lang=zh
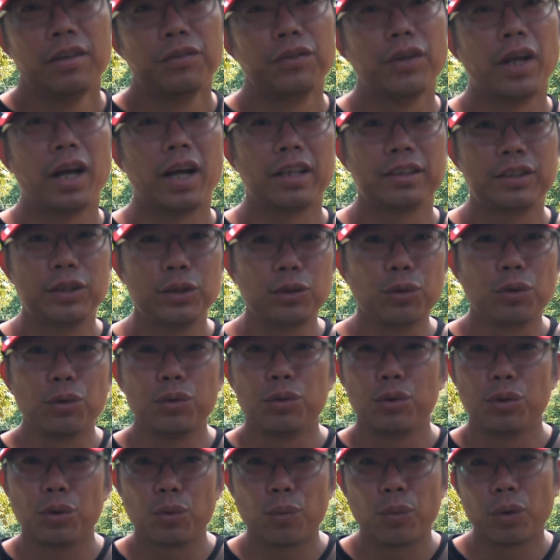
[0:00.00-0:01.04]
那这种
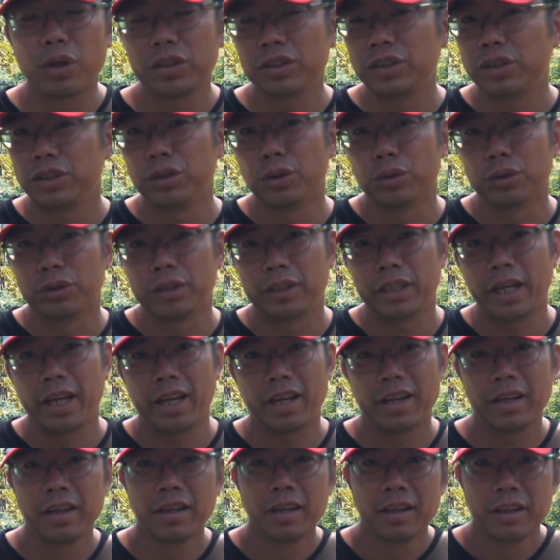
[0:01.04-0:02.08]
鱼，我只有
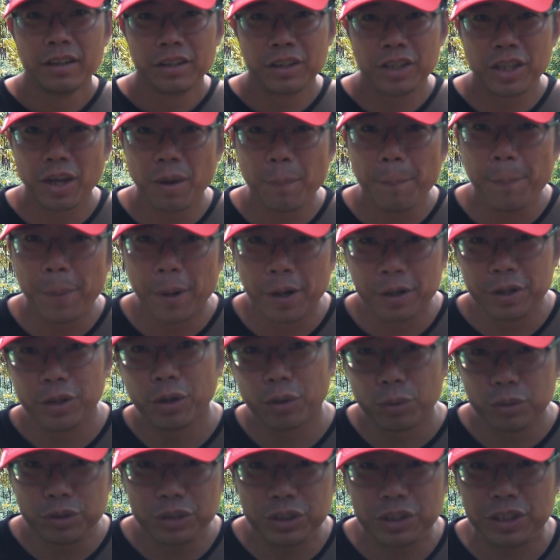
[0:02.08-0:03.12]
在听朋
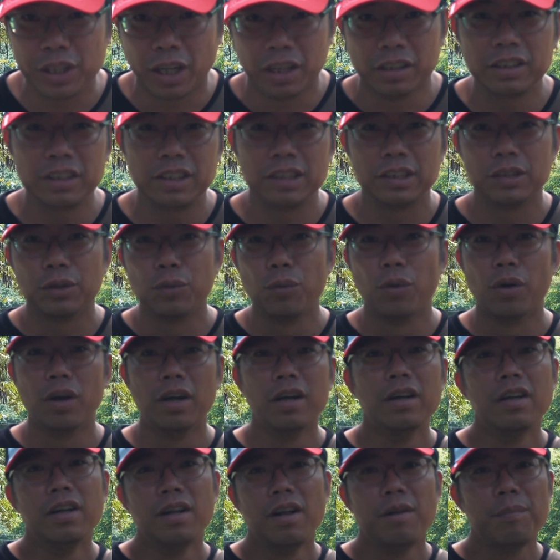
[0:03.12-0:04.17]
友讲起过，
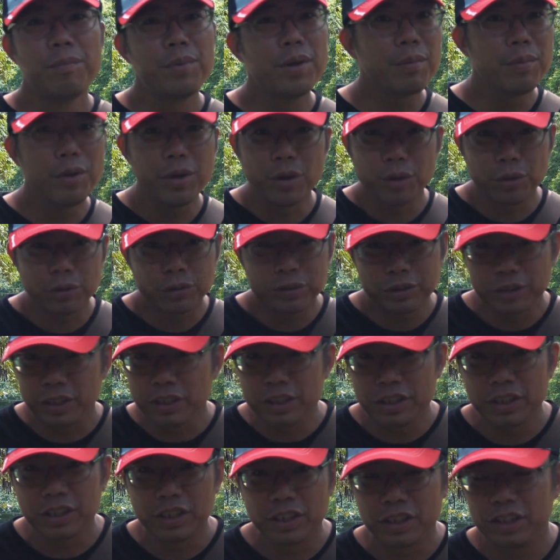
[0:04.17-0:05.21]
并没有
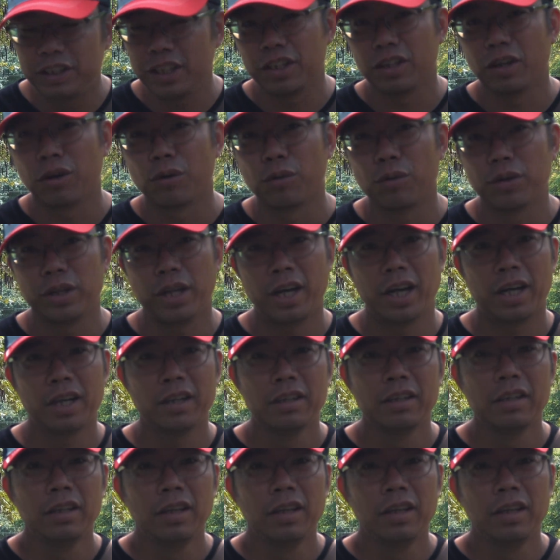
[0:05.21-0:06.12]
真正的见到过它。